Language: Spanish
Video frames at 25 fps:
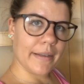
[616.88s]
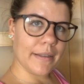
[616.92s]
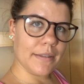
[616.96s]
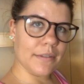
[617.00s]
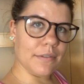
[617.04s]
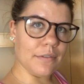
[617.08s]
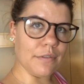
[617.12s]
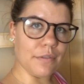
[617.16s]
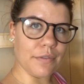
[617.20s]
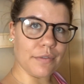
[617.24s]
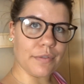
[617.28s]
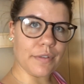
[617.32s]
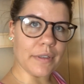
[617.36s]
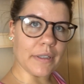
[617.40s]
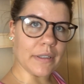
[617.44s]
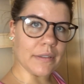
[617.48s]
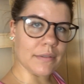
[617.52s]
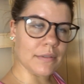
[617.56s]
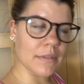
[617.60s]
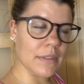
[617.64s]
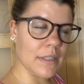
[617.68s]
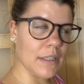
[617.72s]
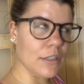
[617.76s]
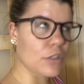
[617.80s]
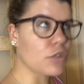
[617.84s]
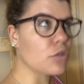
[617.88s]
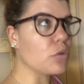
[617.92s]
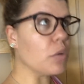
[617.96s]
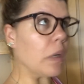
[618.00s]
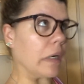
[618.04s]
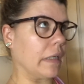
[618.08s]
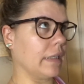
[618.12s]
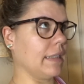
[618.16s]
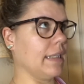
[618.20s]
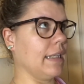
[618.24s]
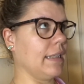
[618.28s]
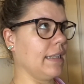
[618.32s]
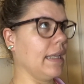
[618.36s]
En fin, qué
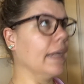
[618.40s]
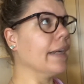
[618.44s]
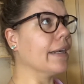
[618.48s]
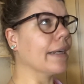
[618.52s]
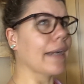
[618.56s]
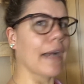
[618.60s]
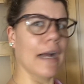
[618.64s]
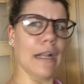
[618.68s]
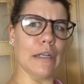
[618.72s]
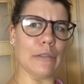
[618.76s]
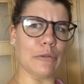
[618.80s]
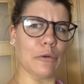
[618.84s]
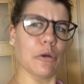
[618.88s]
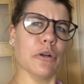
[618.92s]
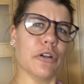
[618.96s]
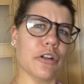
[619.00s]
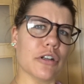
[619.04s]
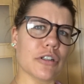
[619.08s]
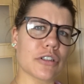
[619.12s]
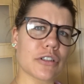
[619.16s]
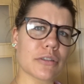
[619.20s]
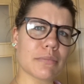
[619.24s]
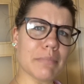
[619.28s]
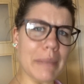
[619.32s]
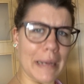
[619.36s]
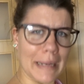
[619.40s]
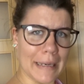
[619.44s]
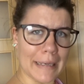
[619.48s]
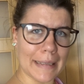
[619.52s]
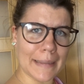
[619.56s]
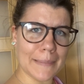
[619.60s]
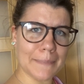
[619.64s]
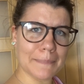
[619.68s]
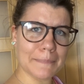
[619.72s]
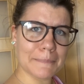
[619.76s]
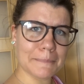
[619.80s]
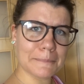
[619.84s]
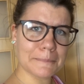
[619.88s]
suerte tienen algunos, ¿vale?
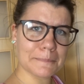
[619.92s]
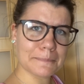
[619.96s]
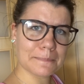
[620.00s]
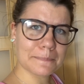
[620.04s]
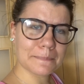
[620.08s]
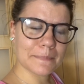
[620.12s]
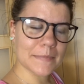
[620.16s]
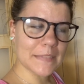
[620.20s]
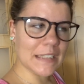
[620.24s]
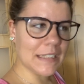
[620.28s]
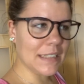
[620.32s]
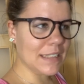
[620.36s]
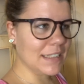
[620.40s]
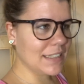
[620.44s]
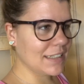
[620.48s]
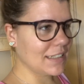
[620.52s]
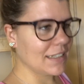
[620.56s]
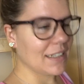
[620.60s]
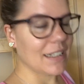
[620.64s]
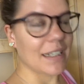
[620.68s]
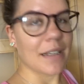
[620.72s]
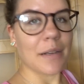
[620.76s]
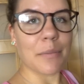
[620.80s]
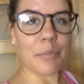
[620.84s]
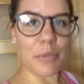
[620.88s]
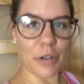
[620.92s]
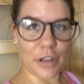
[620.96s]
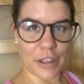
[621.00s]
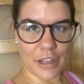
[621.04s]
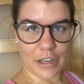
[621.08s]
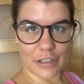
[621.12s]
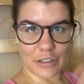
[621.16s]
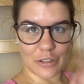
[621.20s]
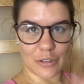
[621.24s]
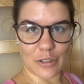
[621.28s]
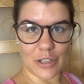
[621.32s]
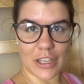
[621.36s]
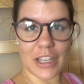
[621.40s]
Por
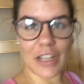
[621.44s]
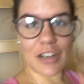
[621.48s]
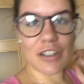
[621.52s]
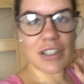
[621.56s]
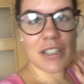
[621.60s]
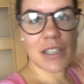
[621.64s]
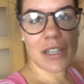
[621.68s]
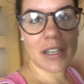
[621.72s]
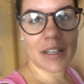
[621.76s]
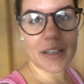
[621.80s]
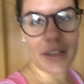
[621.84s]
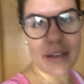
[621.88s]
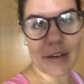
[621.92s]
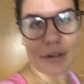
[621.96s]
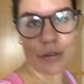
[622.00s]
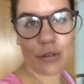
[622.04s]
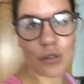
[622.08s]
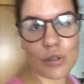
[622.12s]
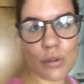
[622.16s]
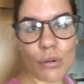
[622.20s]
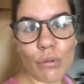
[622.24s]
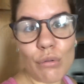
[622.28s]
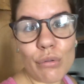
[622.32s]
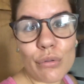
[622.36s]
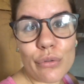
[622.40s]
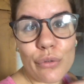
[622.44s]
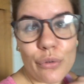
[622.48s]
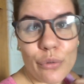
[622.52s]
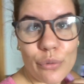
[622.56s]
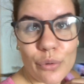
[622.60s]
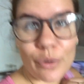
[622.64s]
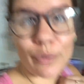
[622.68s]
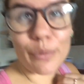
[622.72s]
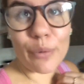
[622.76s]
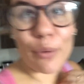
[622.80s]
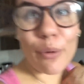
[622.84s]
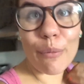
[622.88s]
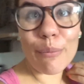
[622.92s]
cierto, quiero enseñaros un
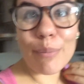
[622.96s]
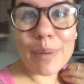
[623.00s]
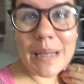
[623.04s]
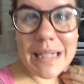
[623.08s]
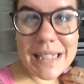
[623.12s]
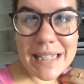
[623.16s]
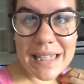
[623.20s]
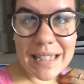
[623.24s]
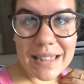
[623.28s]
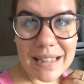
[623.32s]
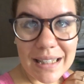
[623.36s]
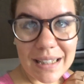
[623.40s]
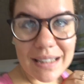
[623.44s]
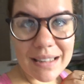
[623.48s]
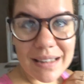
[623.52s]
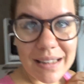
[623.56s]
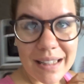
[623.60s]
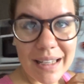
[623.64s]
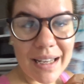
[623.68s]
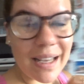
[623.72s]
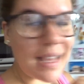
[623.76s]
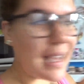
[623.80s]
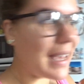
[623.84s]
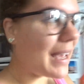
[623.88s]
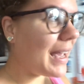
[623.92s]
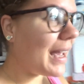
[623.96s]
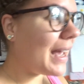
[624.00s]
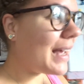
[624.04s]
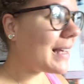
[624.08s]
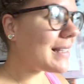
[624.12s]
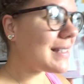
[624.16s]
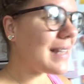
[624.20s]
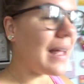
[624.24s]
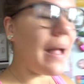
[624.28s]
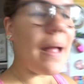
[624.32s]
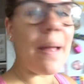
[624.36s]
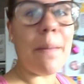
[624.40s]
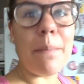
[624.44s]
nuevo visitante que
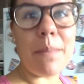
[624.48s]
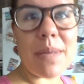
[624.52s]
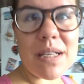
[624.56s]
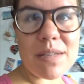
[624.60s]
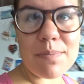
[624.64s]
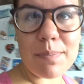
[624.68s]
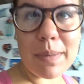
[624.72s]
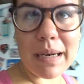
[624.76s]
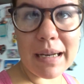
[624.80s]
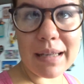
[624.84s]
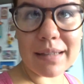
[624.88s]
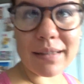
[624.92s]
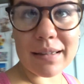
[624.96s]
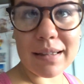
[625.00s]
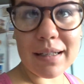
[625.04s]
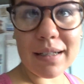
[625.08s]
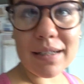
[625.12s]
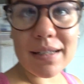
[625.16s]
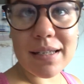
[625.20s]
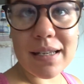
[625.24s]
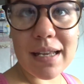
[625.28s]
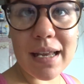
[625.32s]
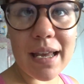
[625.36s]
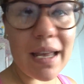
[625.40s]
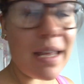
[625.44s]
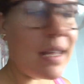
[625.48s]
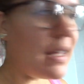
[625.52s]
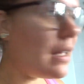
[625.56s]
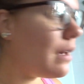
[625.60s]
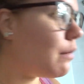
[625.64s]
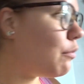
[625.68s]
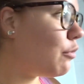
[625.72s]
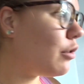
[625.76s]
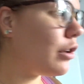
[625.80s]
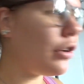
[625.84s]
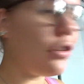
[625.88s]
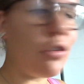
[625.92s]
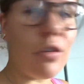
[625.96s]
está en mis plantas eh, y he
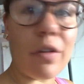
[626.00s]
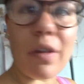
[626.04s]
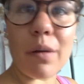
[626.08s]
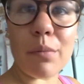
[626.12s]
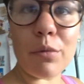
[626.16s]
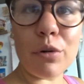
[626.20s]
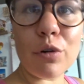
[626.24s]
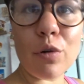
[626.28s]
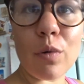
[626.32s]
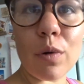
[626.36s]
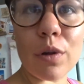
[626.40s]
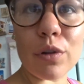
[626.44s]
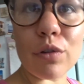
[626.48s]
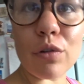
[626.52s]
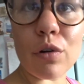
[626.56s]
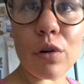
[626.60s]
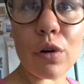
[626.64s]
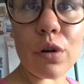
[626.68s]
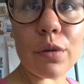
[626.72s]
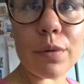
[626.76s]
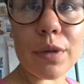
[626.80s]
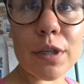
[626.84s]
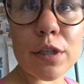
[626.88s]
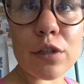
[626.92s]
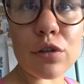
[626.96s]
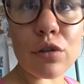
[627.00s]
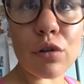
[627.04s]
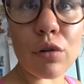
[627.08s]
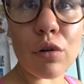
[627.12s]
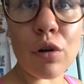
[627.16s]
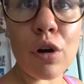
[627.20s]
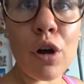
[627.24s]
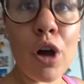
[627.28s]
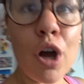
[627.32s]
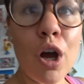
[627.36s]
muerto de amor cuando lo he visto,